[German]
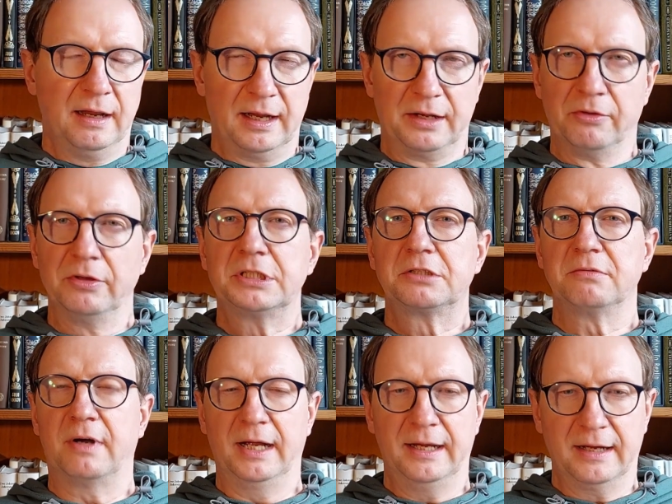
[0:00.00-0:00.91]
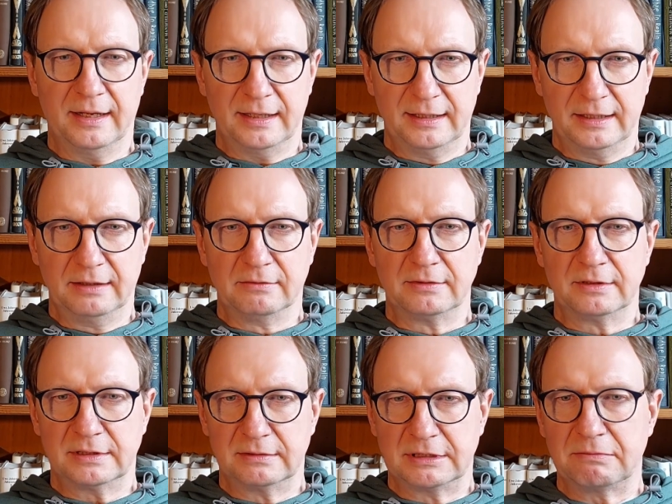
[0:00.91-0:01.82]
erneut zu heiraten
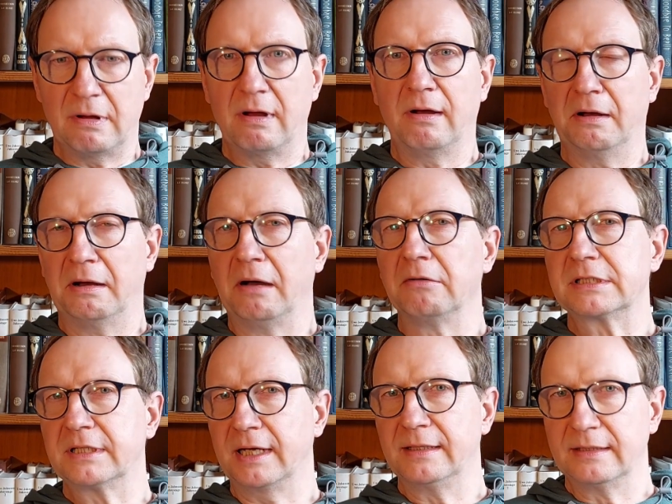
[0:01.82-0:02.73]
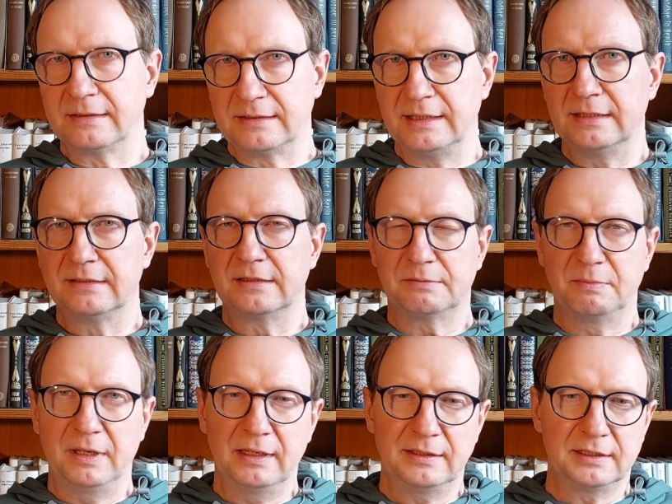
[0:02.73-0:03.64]
und zwar ausgerechnet dieses
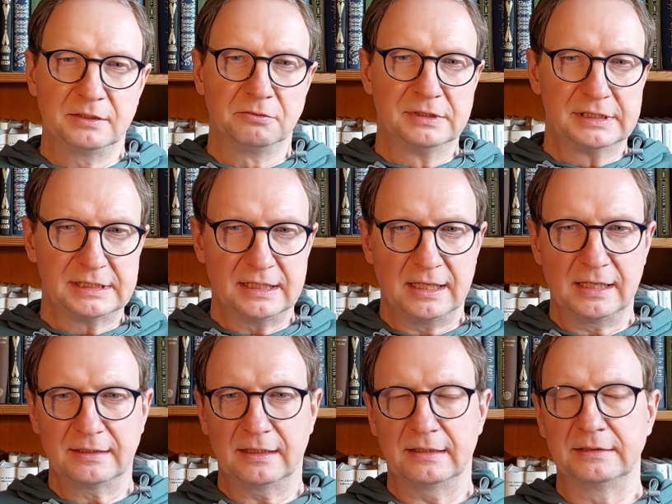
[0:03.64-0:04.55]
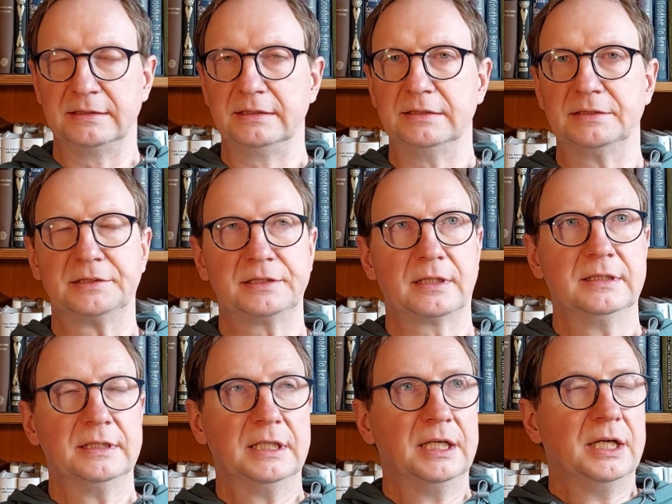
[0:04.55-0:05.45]
Mädchen, Nunziata, die ist
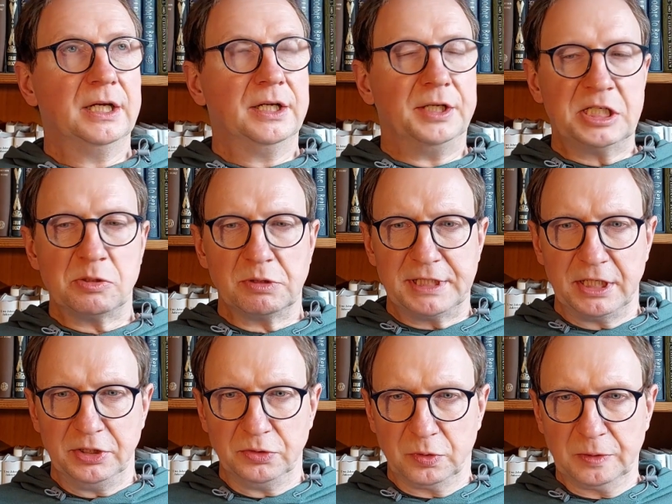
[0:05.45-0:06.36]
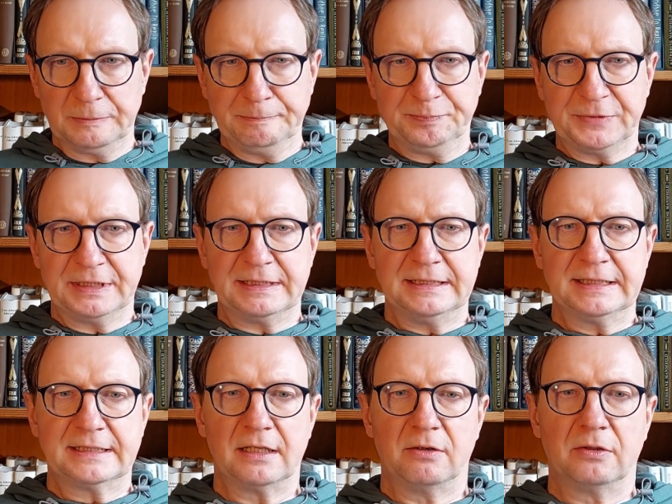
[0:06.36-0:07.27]
ja nicht nur sehr jung, sie
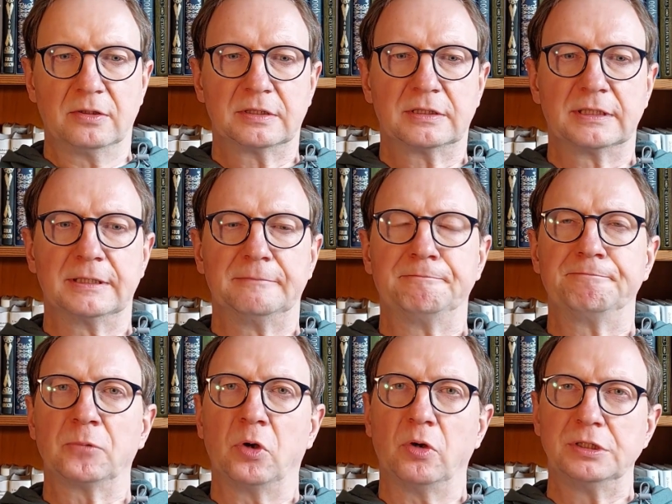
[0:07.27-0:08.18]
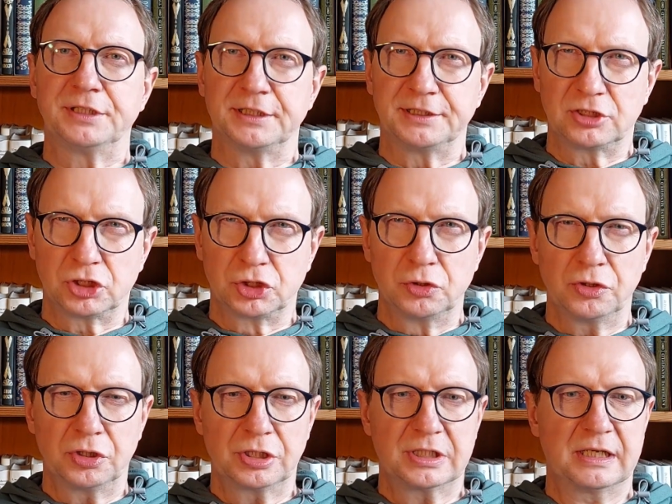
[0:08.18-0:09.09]
ist auch ähm, äußerst
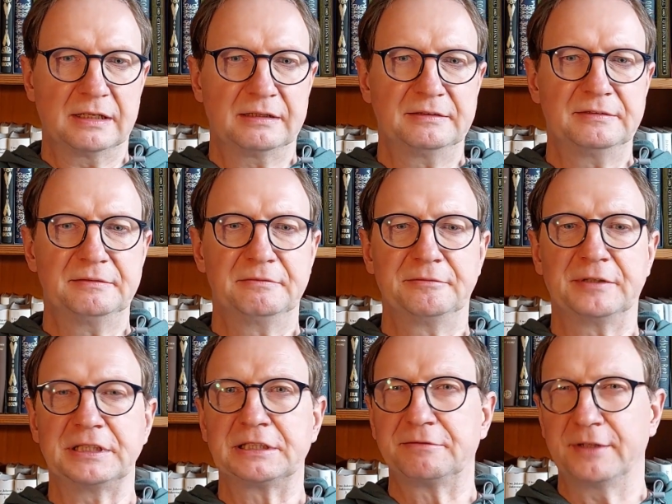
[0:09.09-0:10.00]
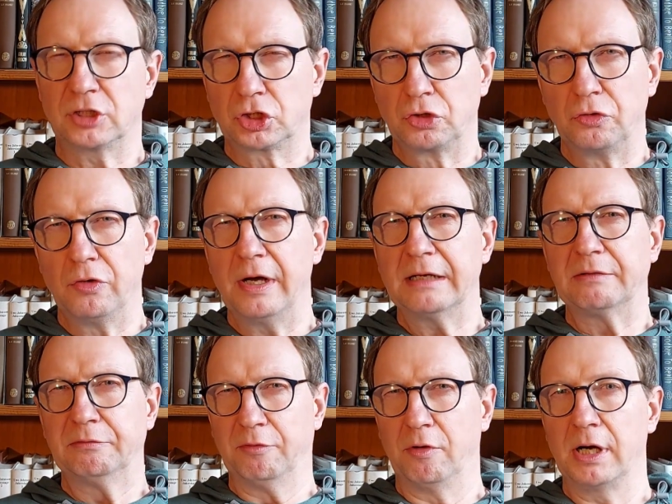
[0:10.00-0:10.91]
schüchtern, fast
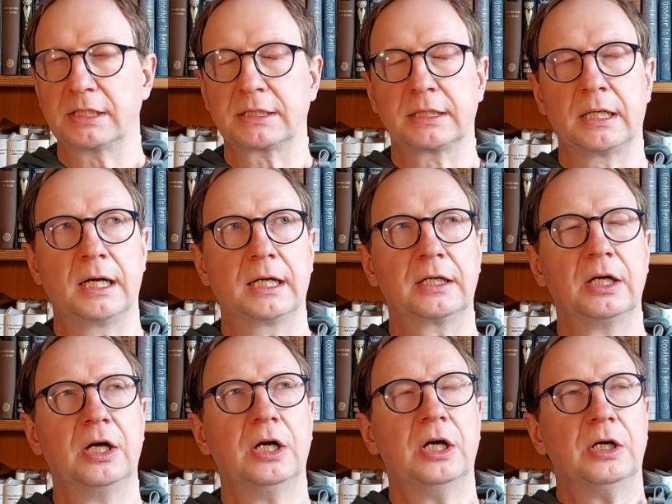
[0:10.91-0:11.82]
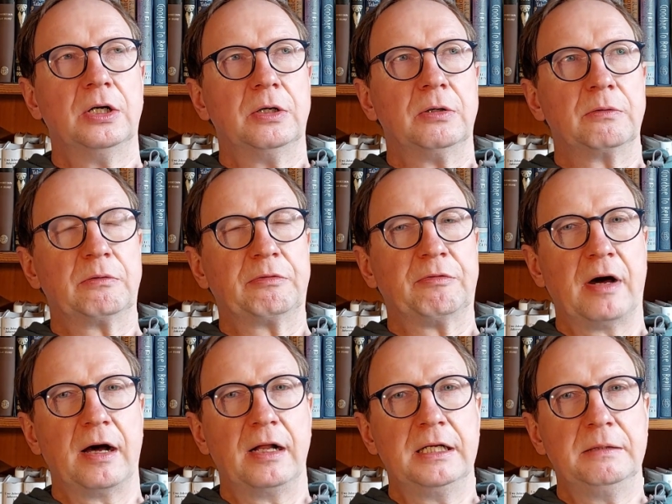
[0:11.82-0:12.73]
verstört, wortkarg und
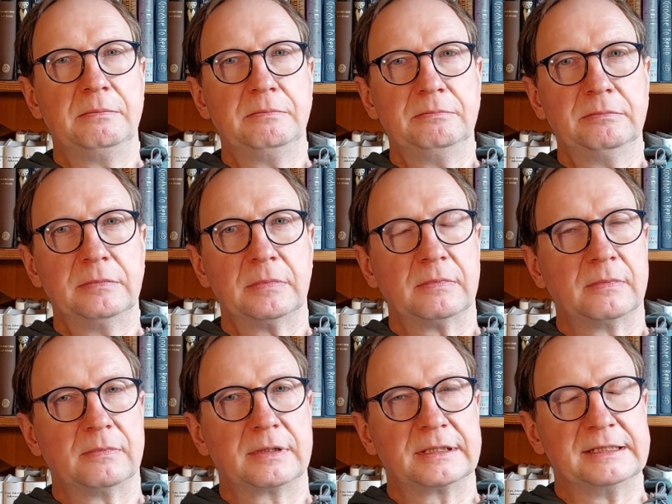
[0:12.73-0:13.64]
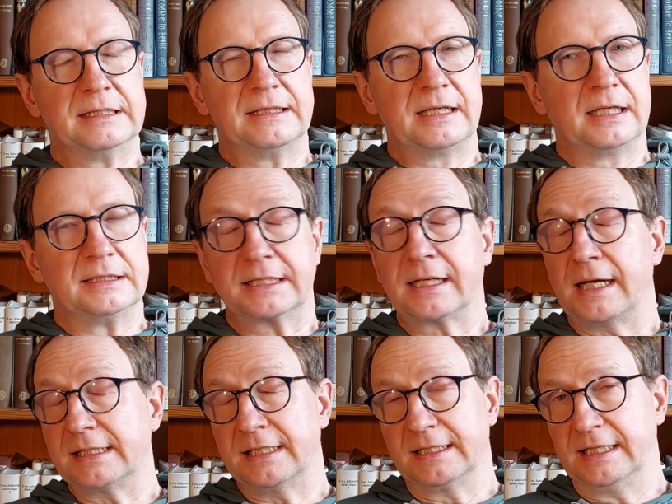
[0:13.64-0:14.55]
vor allem als
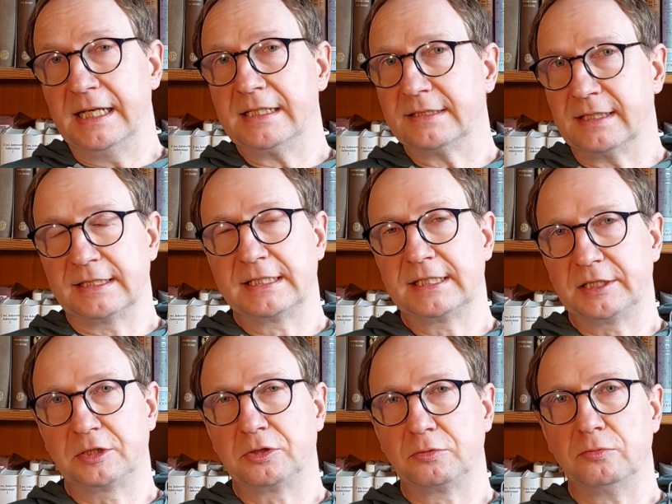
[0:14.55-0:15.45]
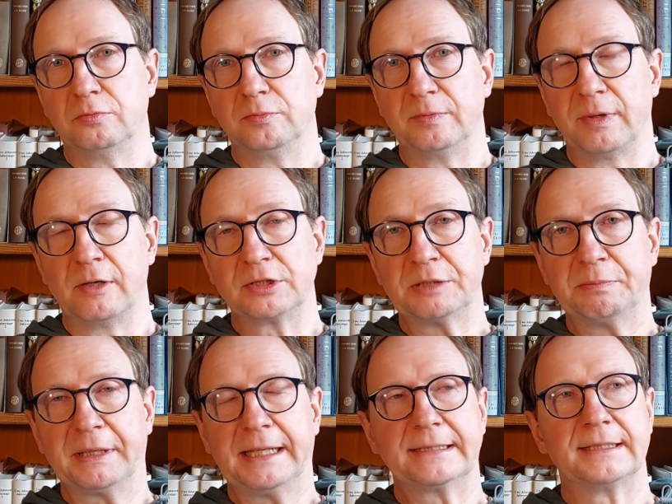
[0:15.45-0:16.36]
krasser Gegensatz zum
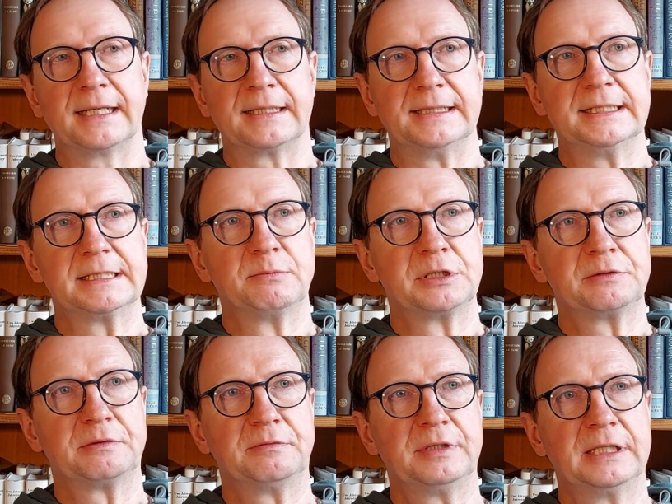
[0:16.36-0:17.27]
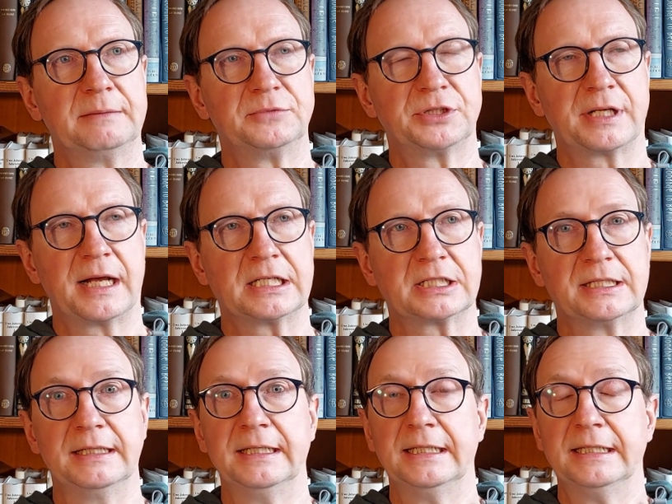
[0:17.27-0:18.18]
ausgeprägten Atheismus von Blaine
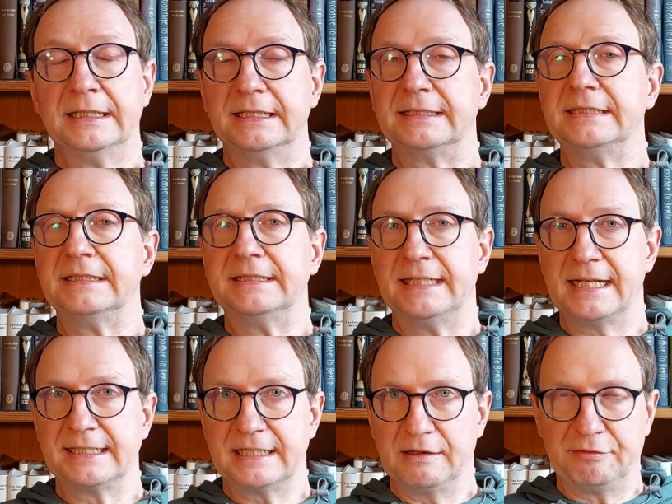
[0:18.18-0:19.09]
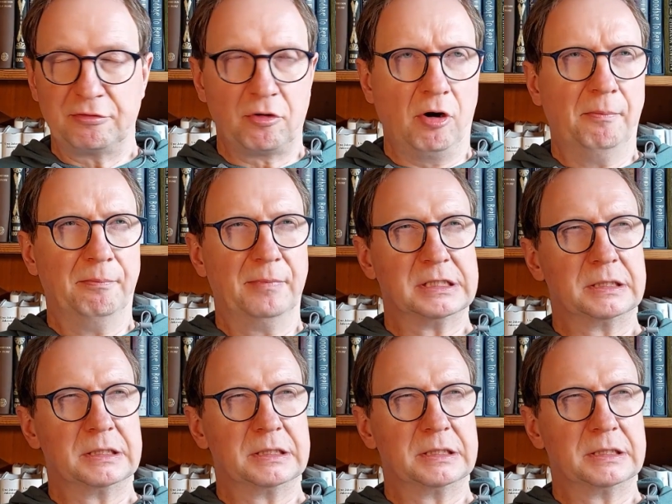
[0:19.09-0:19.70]
Genace ist sie sehr, sehr fromm.